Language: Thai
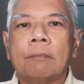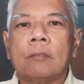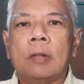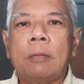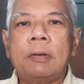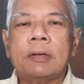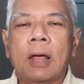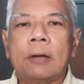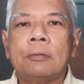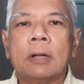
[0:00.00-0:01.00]
แม่มิตรสหา
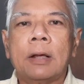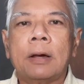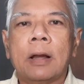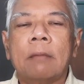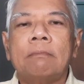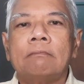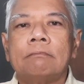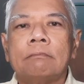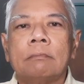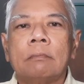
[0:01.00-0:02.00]
ยทุกท่านครับ
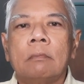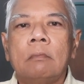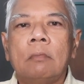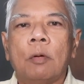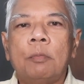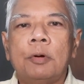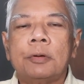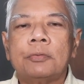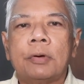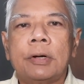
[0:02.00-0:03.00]
ผมพล
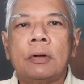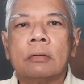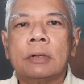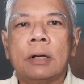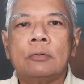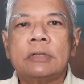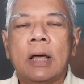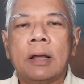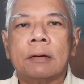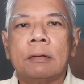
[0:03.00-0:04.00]
ตรีดร.อนุ
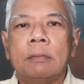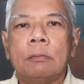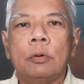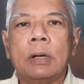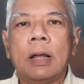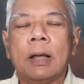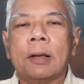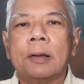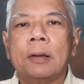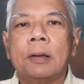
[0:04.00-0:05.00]
ชาติบุญนาค
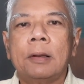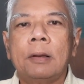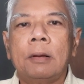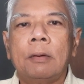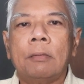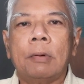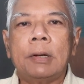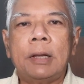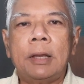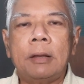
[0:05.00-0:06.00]
วัน
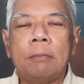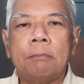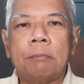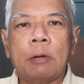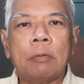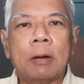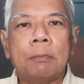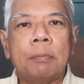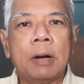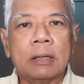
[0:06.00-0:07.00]
นี้เป็นวัน
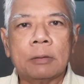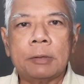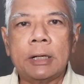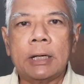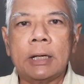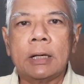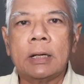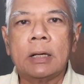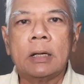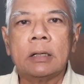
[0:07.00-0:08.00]
พฤหัสบดี
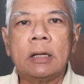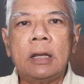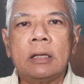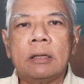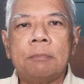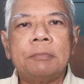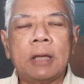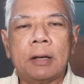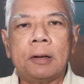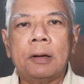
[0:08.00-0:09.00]
ที่สิบ
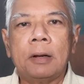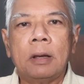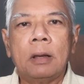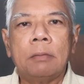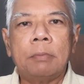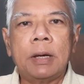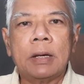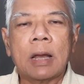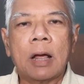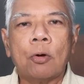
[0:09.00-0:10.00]
เจ็ดมี
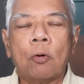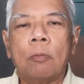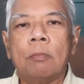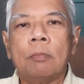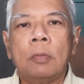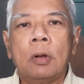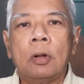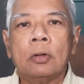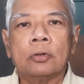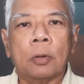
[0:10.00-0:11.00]
นาคม
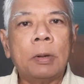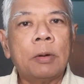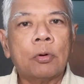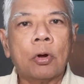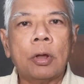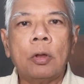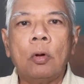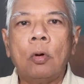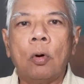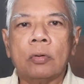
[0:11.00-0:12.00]
สองพันห้าร้อย
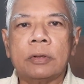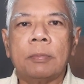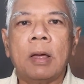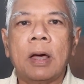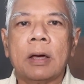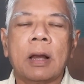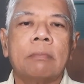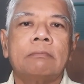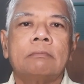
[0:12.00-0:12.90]
หกสิบห้าครับ